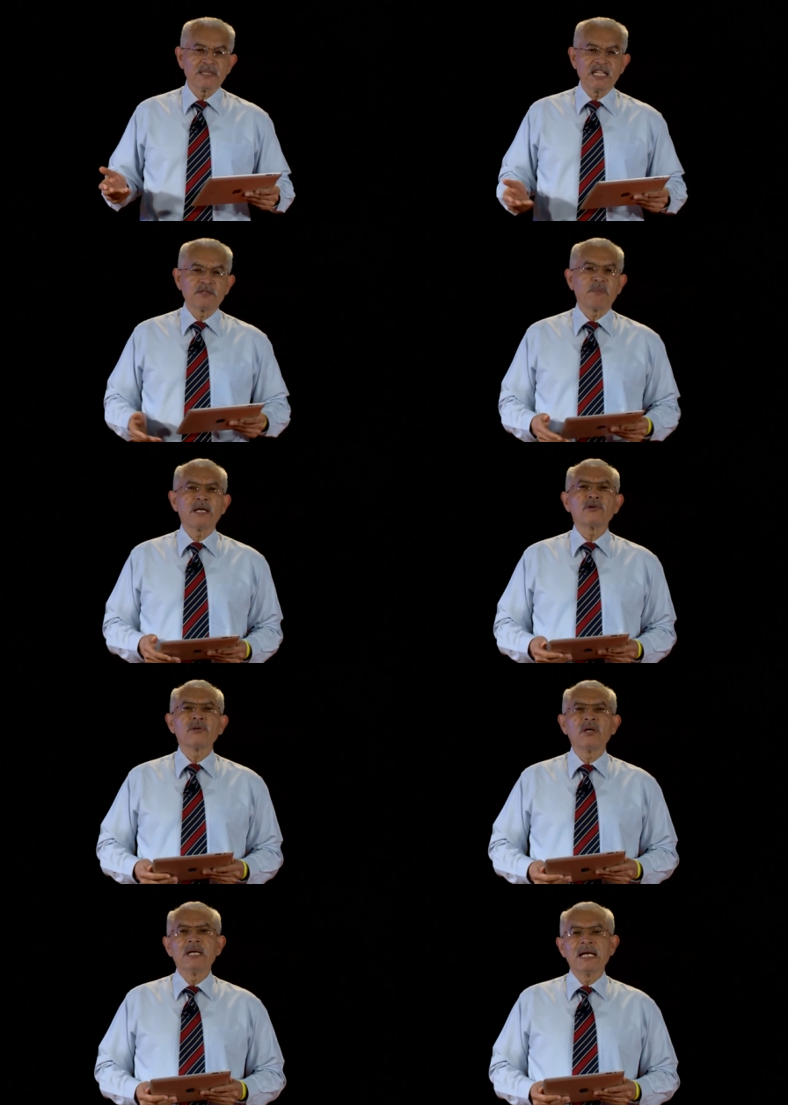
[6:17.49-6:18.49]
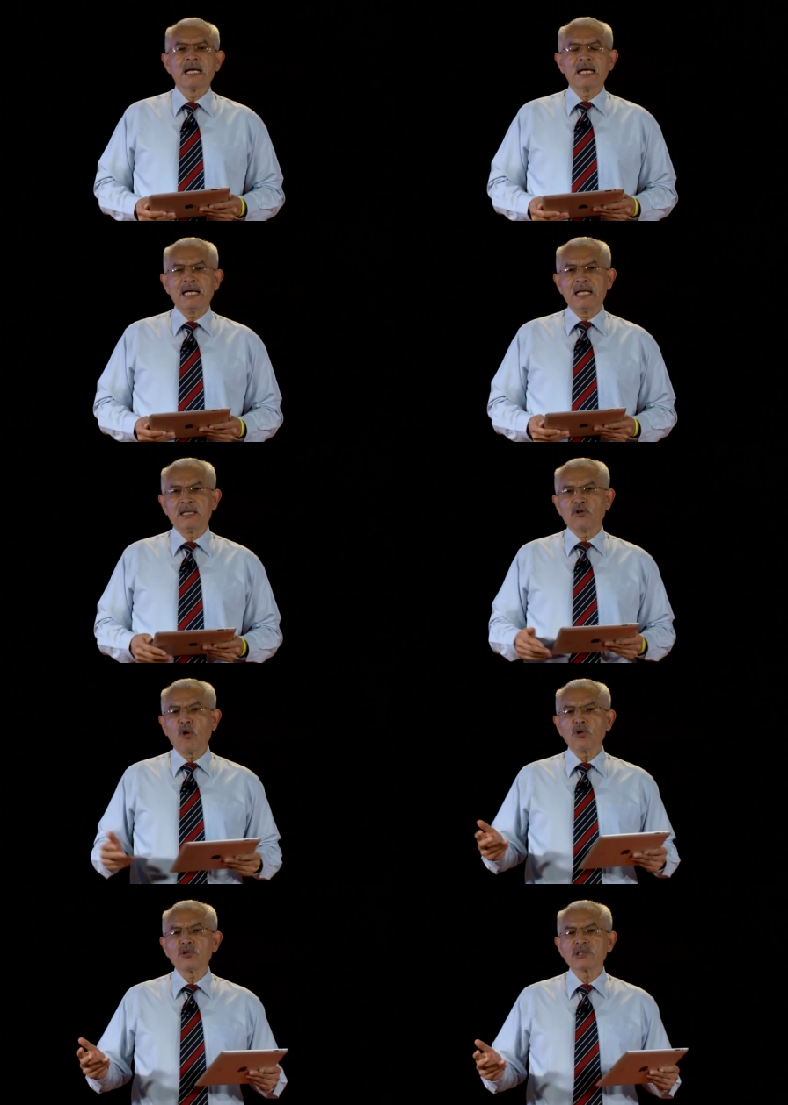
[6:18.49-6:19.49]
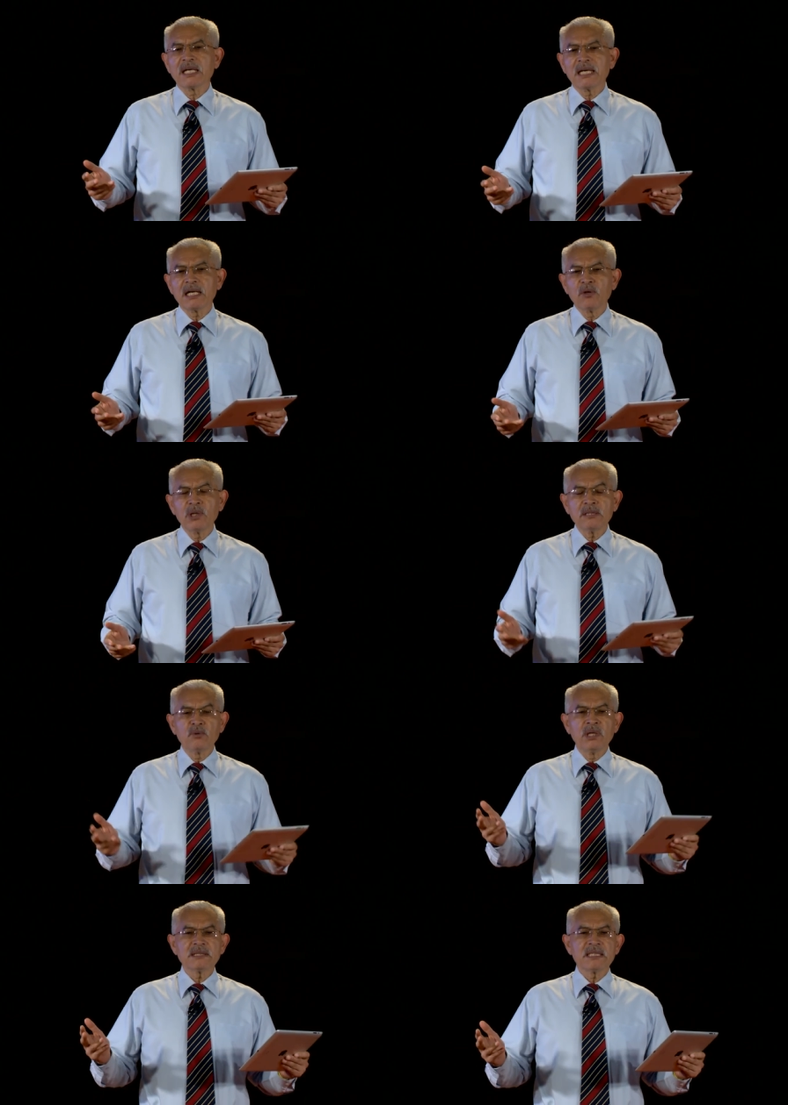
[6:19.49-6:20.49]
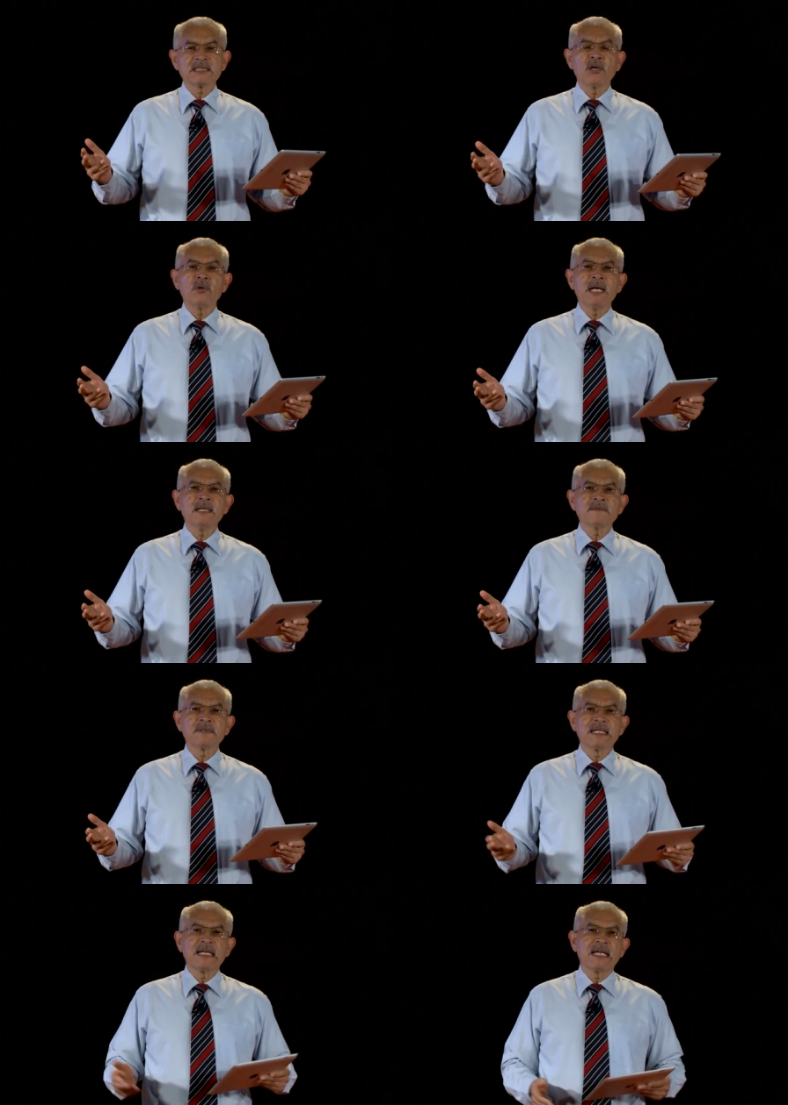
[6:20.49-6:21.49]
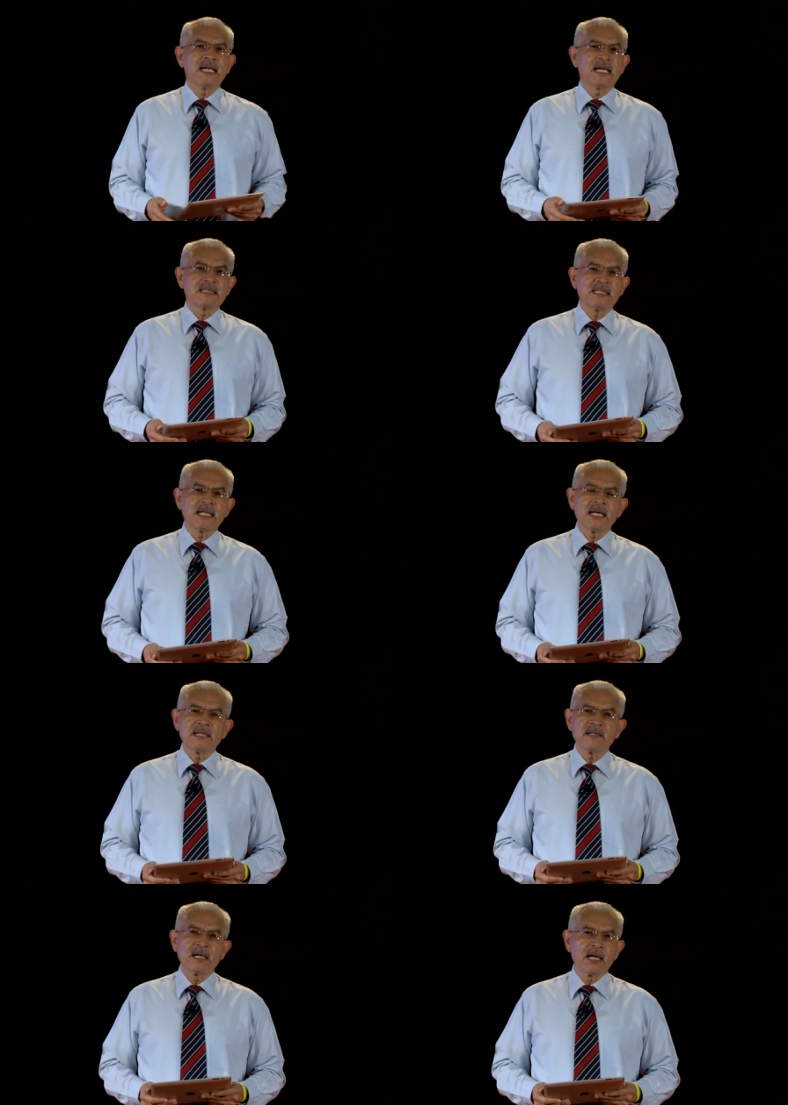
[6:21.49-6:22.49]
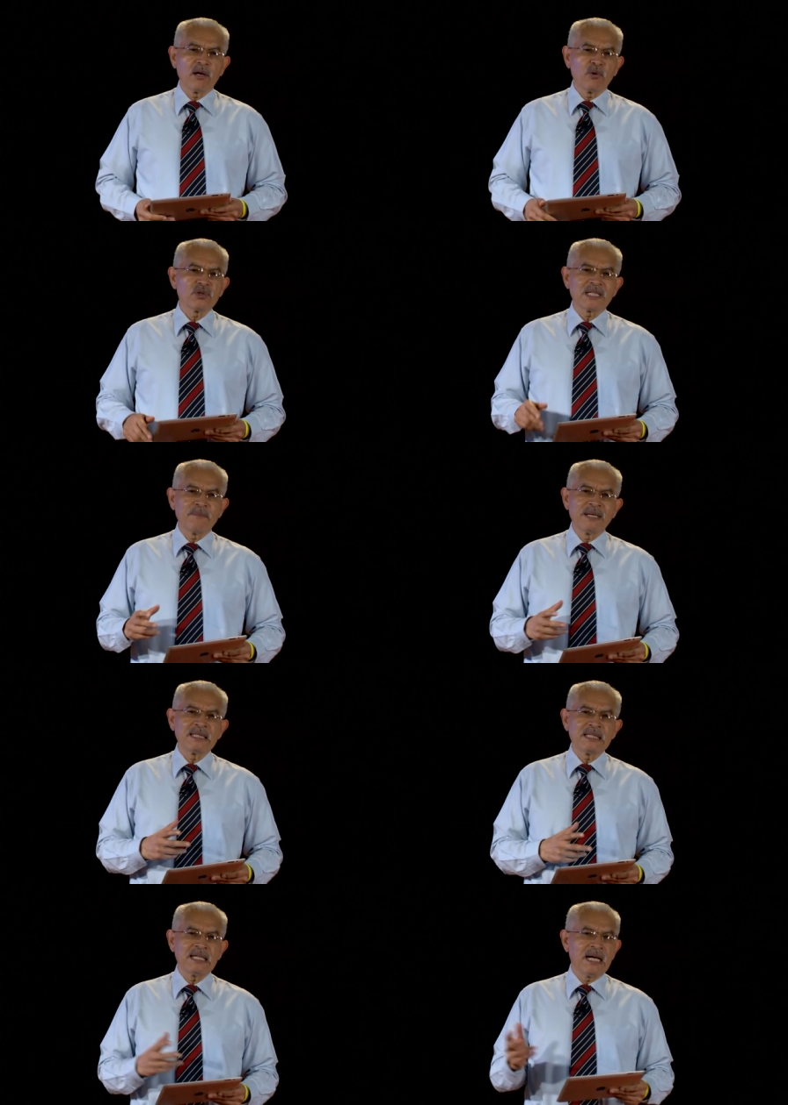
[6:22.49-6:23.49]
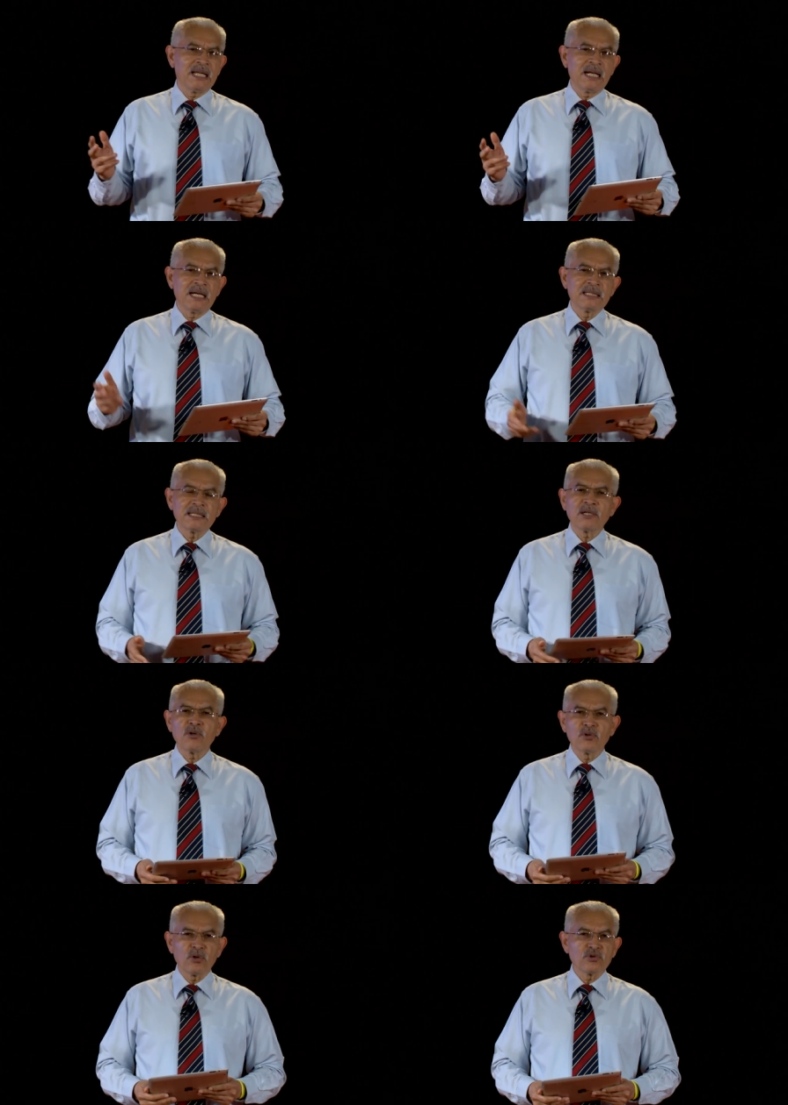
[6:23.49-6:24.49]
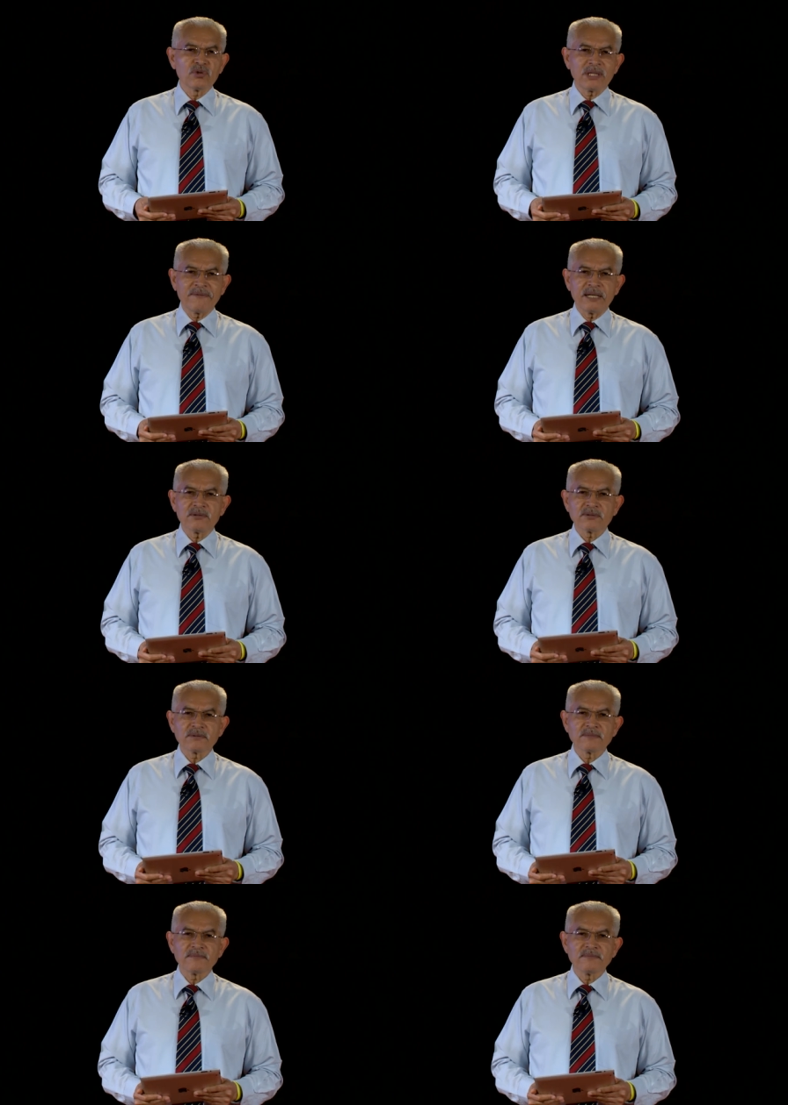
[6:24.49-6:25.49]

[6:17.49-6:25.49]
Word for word: Espero que todos los que quieran unirse se unan y que sigan justamente adelante con todos sus trabajos.